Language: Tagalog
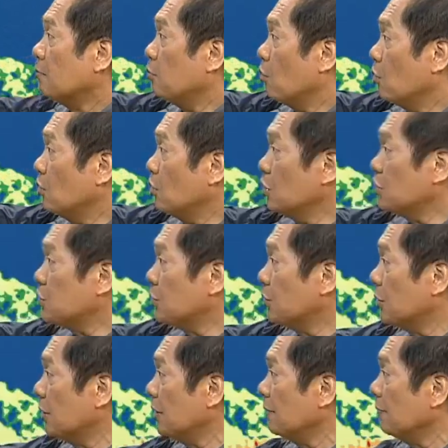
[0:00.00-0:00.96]
buong
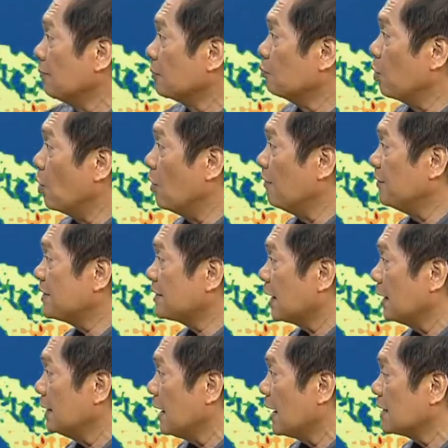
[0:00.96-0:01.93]
Luzon, buong
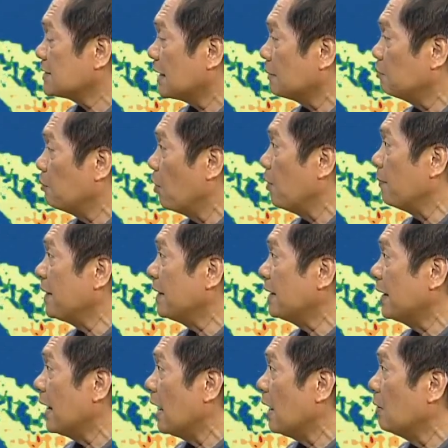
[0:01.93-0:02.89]
Visayas at buong
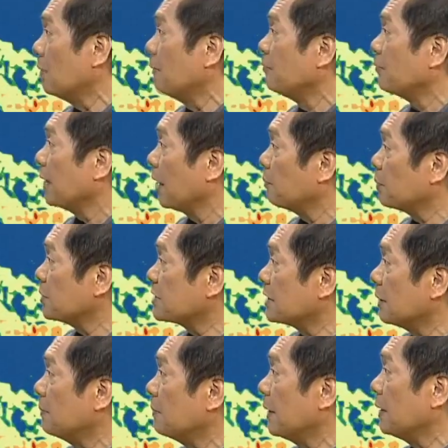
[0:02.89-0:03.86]
Mindanao, eh
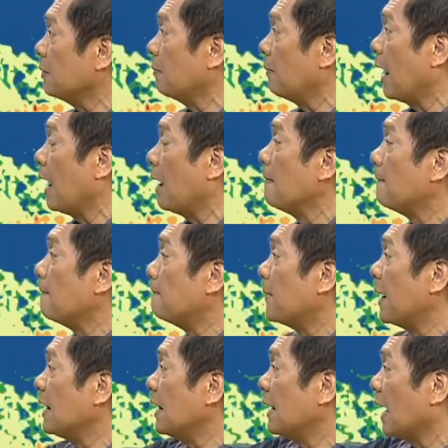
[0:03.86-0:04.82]
posible yung mga
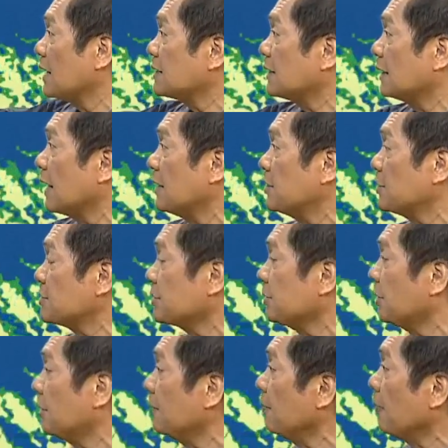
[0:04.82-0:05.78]
malalakas na
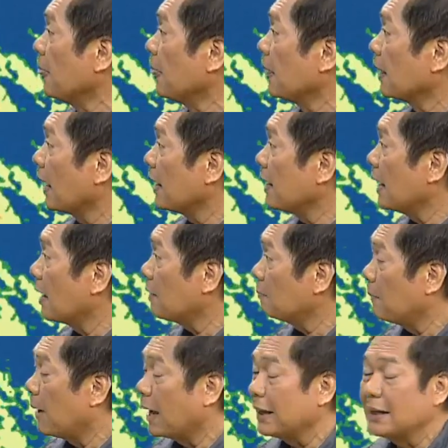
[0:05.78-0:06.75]
thunderstorm kaya
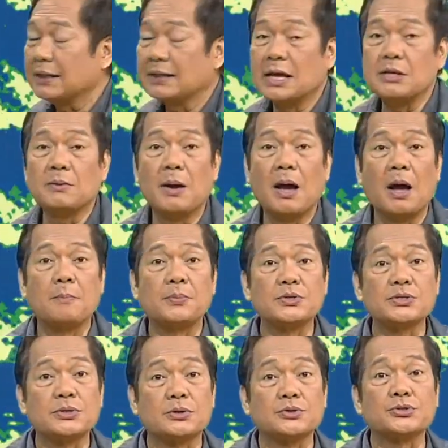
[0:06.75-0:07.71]
makikita niyo mga
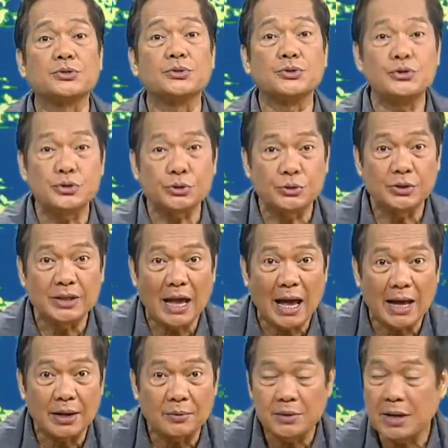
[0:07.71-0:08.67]
kapuso, sunod-sunod na
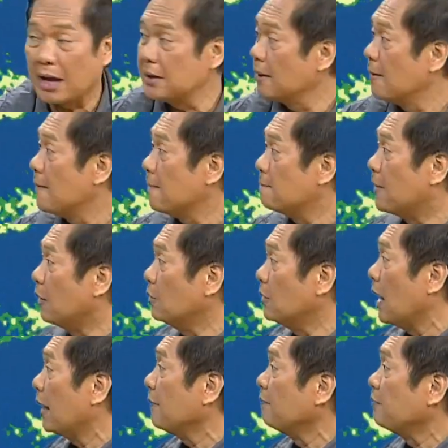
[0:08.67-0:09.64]
araw yan,
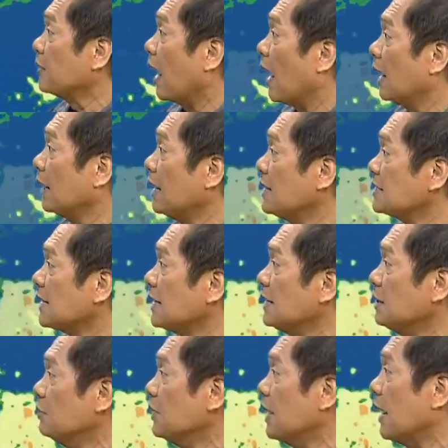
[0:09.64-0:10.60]
maulan. Hanggang sa
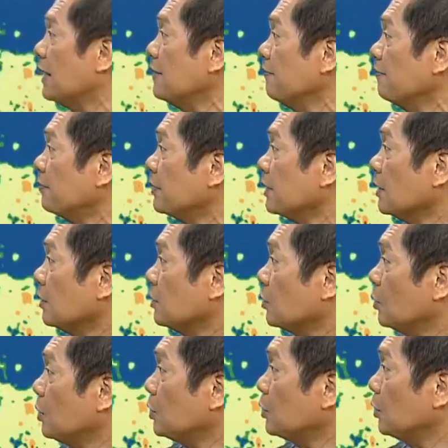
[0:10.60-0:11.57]
linggo yan,
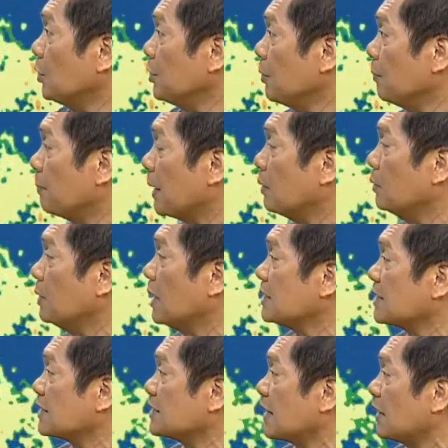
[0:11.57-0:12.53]
tuloy-tuloy yung
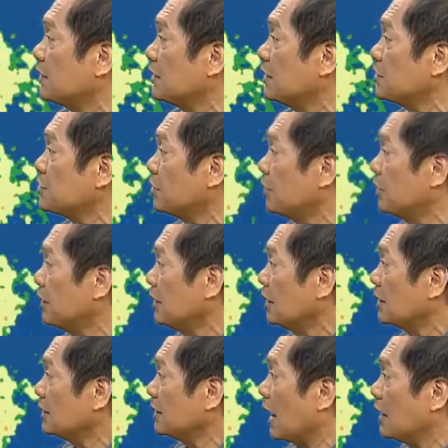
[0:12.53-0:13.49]
pag-ulan sa Southern Luzon,
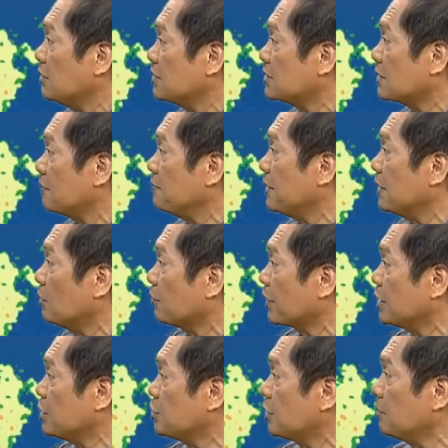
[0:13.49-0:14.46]
dahil nun sa Bicol
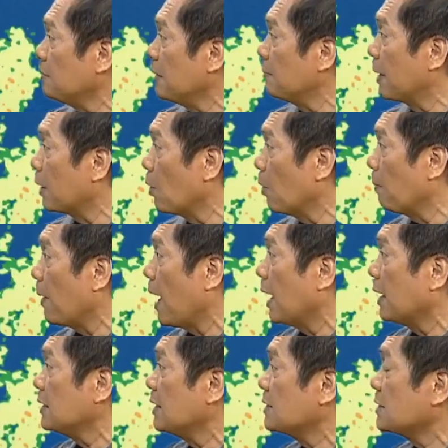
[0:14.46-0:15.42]
Region, may
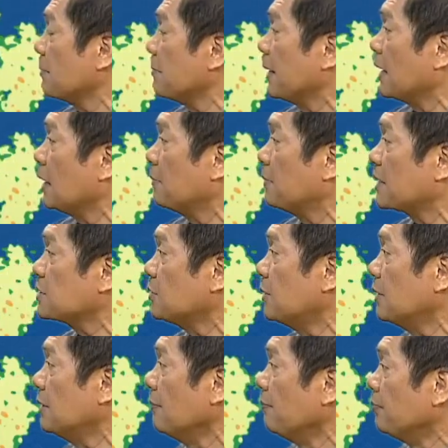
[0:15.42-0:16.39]
Maropa, at dyan sa may
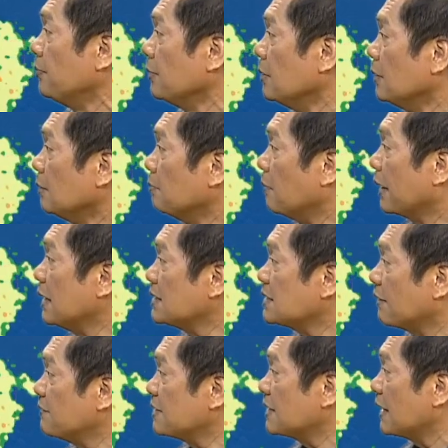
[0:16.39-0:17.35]
Calabarzon, maging
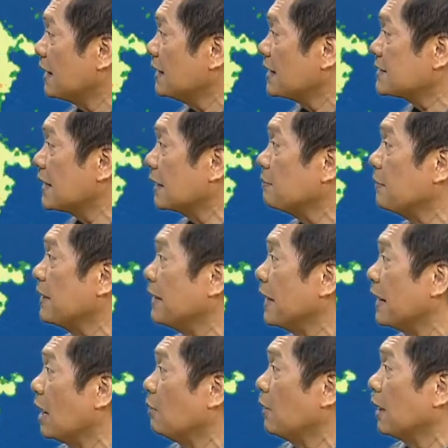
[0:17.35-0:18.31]
sa Visayas at
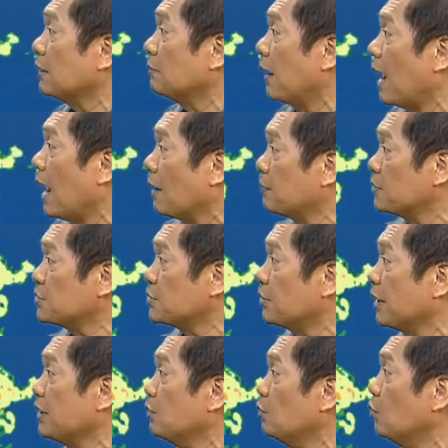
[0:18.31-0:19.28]
Mindanao at mga
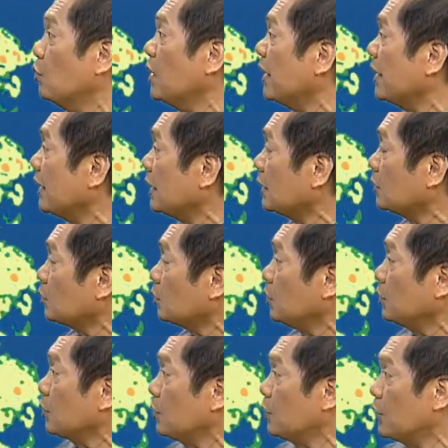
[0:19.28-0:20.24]
kapuso, ha, yung ulan na yan na
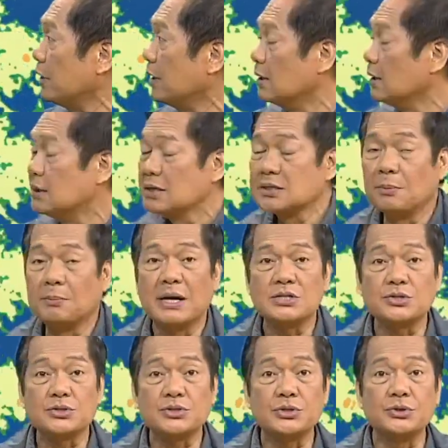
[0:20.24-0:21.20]
tuloy-tuloy sa mga
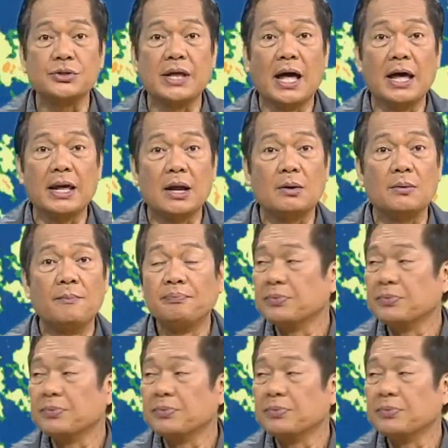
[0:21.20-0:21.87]
susunod na araw,